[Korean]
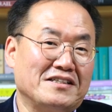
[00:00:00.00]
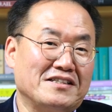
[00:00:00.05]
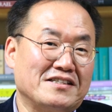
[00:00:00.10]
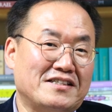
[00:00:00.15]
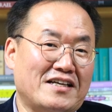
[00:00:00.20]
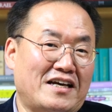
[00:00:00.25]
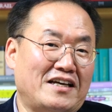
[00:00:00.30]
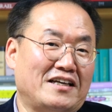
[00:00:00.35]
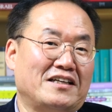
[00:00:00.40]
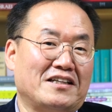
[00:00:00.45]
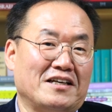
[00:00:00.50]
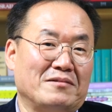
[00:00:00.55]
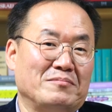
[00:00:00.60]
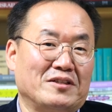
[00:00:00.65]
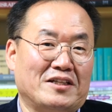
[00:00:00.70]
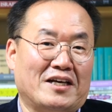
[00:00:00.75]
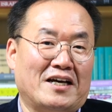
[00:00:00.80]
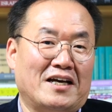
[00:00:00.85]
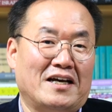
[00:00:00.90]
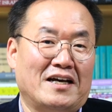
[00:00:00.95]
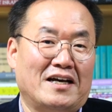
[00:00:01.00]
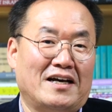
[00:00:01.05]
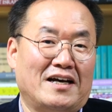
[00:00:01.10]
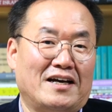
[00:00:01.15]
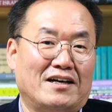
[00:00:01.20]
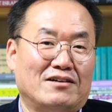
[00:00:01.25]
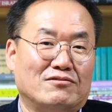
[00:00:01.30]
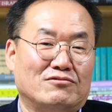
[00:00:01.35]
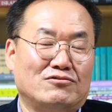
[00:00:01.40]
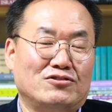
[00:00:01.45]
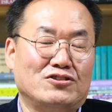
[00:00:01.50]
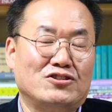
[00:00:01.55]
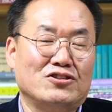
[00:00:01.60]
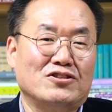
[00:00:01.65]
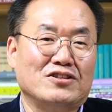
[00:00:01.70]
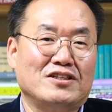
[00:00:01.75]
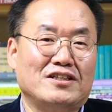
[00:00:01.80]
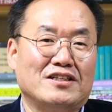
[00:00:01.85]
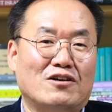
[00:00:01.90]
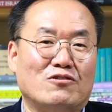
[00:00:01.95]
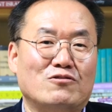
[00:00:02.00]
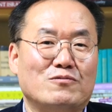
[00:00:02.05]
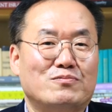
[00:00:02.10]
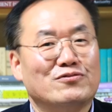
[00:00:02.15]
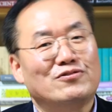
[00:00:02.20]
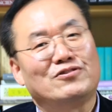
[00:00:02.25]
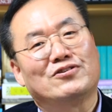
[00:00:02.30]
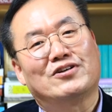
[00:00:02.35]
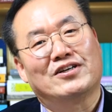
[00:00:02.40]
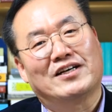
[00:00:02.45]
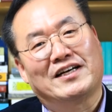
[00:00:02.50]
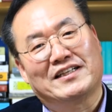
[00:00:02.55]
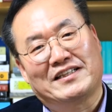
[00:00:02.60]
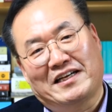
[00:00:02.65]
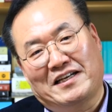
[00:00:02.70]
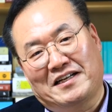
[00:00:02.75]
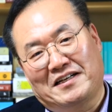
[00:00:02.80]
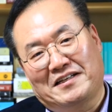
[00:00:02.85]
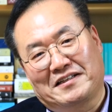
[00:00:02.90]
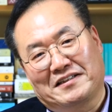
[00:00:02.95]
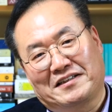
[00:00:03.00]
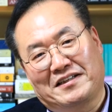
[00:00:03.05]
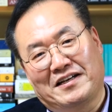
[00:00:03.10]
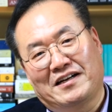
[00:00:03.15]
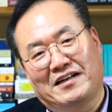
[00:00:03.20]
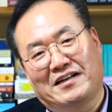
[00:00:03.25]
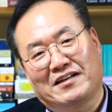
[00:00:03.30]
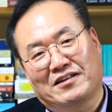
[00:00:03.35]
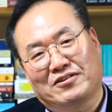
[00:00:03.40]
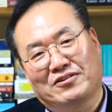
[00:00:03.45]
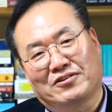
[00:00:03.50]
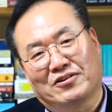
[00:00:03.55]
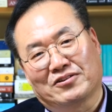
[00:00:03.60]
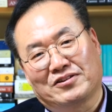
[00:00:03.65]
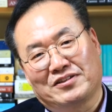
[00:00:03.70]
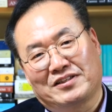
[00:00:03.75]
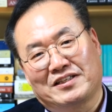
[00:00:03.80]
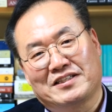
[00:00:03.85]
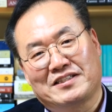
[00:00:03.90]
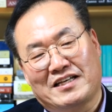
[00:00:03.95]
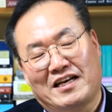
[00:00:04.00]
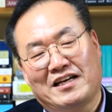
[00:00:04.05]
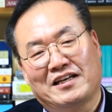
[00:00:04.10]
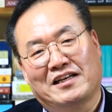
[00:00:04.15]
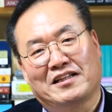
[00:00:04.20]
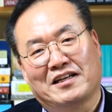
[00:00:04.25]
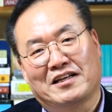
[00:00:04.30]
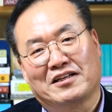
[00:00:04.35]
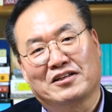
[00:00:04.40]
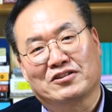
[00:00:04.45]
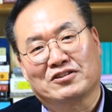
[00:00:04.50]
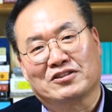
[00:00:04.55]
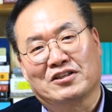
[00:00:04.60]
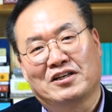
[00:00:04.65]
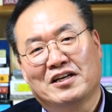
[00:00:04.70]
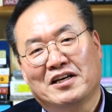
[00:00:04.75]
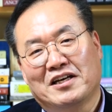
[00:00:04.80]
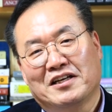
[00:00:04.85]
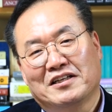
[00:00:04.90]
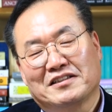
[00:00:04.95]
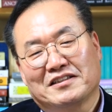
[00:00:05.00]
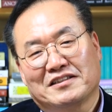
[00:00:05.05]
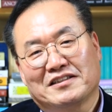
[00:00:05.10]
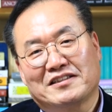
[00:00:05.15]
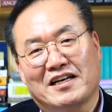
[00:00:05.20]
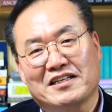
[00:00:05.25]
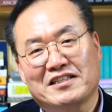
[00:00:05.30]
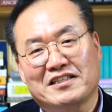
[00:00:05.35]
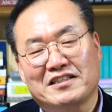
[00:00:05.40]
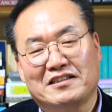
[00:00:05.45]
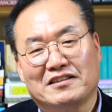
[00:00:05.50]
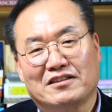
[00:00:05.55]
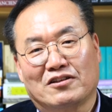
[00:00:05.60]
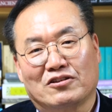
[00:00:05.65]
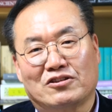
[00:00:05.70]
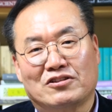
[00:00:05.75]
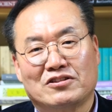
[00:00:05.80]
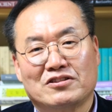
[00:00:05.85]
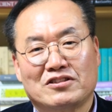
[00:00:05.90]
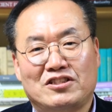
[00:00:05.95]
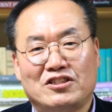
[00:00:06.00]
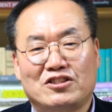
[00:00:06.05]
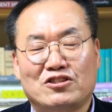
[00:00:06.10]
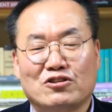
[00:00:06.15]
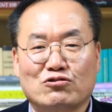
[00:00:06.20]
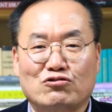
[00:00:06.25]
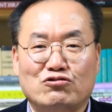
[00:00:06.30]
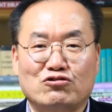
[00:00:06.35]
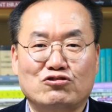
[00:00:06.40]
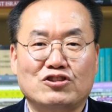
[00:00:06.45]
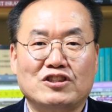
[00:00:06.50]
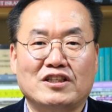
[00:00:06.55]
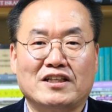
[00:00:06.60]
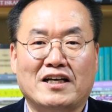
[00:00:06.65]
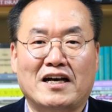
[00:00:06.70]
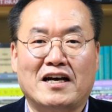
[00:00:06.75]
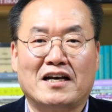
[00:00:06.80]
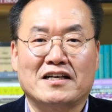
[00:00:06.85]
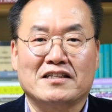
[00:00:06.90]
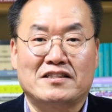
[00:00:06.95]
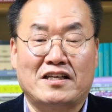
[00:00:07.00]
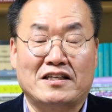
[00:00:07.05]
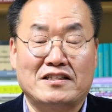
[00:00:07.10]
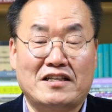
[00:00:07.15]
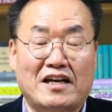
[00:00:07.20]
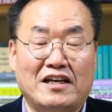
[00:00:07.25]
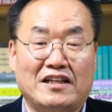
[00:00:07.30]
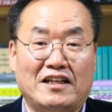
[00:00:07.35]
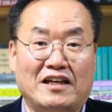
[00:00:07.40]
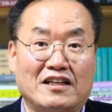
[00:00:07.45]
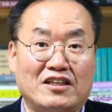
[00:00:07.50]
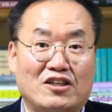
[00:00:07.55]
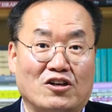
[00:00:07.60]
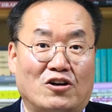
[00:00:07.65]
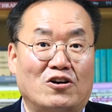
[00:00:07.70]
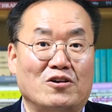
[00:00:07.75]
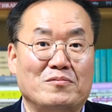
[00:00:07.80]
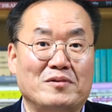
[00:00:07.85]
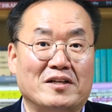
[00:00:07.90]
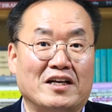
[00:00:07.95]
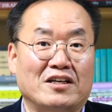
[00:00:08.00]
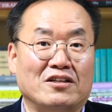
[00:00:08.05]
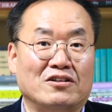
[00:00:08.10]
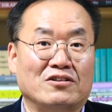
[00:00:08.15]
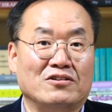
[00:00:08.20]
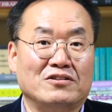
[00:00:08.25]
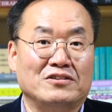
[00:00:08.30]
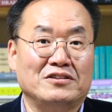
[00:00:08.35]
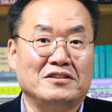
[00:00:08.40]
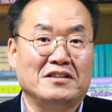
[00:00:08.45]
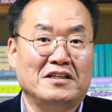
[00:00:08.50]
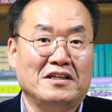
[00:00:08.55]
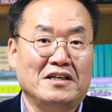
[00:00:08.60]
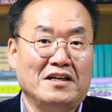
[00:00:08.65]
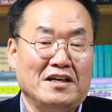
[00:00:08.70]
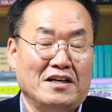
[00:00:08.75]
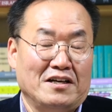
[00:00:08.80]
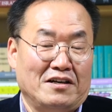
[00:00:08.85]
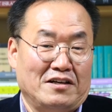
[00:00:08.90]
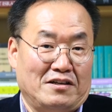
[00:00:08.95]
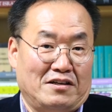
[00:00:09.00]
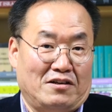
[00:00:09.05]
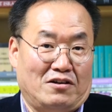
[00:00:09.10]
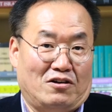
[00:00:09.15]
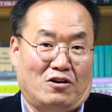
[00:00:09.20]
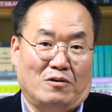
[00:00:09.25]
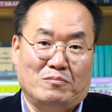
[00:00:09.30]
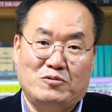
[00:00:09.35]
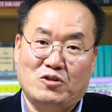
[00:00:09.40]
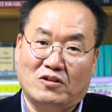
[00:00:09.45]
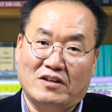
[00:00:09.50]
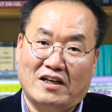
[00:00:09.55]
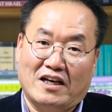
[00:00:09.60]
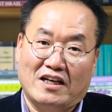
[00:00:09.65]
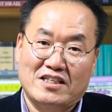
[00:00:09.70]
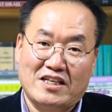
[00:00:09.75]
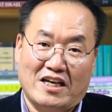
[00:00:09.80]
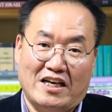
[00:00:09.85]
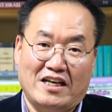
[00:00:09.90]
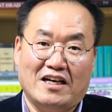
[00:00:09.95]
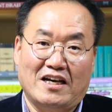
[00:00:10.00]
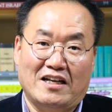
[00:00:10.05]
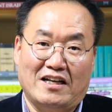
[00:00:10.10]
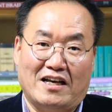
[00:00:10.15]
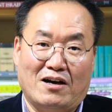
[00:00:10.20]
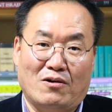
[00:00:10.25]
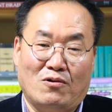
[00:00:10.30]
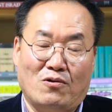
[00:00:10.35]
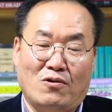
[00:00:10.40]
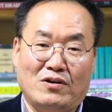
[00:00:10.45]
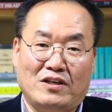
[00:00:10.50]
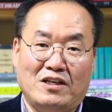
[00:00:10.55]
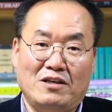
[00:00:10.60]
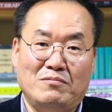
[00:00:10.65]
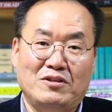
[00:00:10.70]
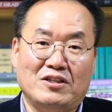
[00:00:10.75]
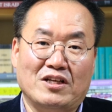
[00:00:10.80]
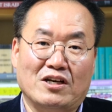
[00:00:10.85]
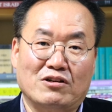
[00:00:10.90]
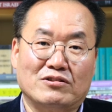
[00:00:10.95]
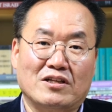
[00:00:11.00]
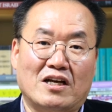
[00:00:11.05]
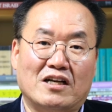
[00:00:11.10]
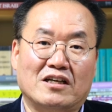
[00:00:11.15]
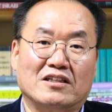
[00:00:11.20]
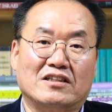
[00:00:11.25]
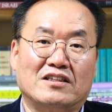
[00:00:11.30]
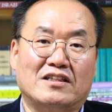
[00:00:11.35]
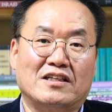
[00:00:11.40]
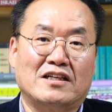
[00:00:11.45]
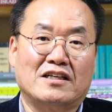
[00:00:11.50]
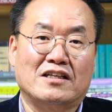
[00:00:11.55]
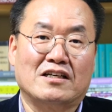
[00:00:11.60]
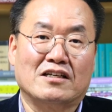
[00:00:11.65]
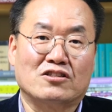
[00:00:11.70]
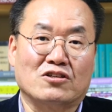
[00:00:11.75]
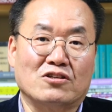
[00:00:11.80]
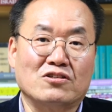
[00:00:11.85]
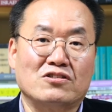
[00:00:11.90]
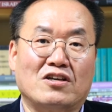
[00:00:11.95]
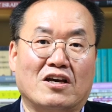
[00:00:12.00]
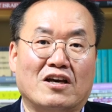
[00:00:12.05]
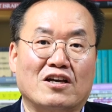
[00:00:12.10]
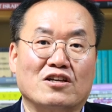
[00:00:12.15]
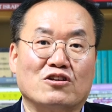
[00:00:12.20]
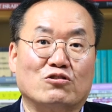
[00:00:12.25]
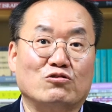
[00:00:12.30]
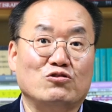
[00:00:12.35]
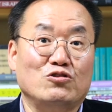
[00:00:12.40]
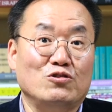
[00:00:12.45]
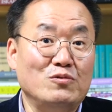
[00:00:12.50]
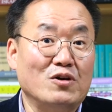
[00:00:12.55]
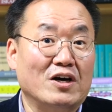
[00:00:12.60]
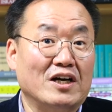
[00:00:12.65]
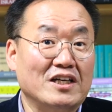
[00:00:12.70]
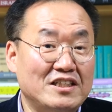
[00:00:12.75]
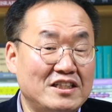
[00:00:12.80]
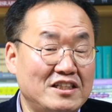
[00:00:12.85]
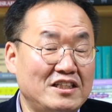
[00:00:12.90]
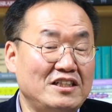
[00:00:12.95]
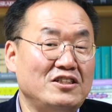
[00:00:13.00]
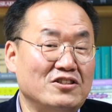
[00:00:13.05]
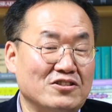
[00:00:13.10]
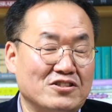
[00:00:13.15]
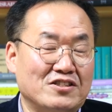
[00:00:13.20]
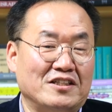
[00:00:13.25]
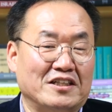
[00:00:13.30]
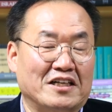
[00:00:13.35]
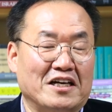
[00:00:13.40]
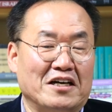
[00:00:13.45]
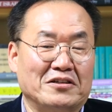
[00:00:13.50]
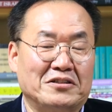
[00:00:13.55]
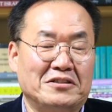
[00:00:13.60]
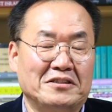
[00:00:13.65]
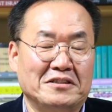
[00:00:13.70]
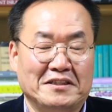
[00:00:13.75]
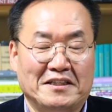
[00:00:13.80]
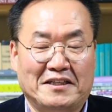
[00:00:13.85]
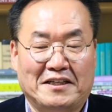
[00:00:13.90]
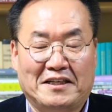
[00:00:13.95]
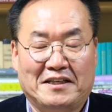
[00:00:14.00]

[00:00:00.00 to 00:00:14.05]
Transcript: 쌓이게 됩니다. 우정이라고 불러야 될, 될 것들이 쌓이게 되는 거죠. 사실 어떤 지적 수준이나 세상에 대한 경험이나 이런 거는 엄청나게 차이가 나고 이미 네루다는 그때 전 세계적으로 유명한 시인이었으니까요.